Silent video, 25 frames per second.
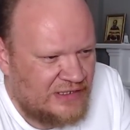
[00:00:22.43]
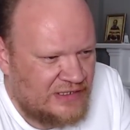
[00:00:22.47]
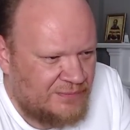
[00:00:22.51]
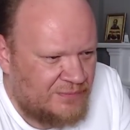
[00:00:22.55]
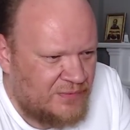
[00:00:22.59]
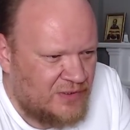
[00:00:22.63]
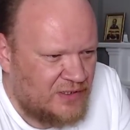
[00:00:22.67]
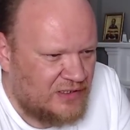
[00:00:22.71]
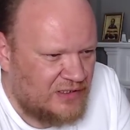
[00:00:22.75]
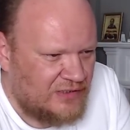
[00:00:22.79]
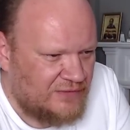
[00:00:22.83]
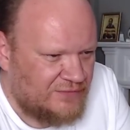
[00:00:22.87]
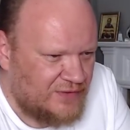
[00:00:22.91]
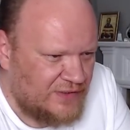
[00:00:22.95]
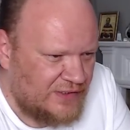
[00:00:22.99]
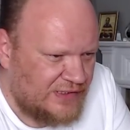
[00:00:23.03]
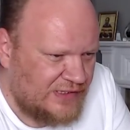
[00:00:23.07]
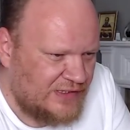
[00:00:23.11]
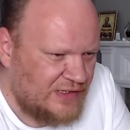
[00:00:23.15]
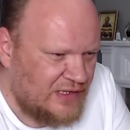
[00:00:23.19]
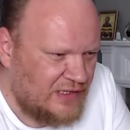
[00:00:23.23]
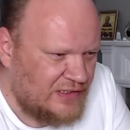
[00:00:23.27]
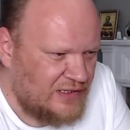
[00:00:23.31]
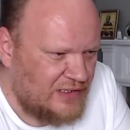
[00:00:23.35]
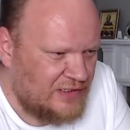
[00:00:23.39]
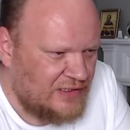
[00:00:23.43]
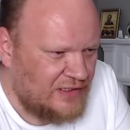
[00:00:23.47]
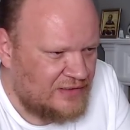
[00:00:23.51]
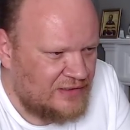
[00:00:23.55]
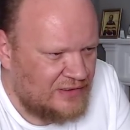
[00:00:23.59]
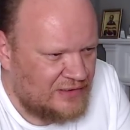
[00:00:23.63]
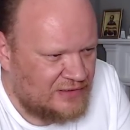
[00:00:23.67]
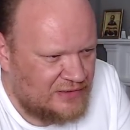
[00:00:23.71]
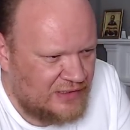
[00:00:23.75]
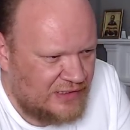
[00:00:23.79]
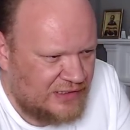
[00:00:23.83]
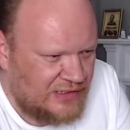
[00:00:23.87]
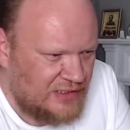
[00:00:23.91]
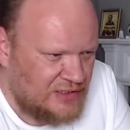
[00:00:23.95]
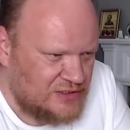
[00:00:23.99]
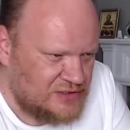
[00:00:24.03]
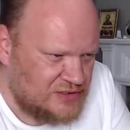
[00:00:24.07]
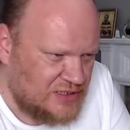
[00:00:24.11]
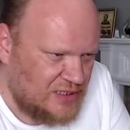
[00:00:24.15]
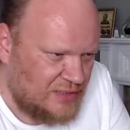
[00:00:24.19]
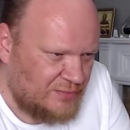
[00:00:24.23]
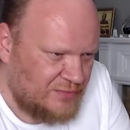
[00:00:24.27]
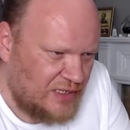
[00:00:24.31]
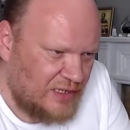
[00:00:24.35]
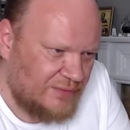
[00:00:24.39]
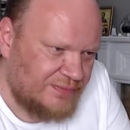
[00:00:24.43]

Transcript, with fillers: теперь на выяснение каких-то слишком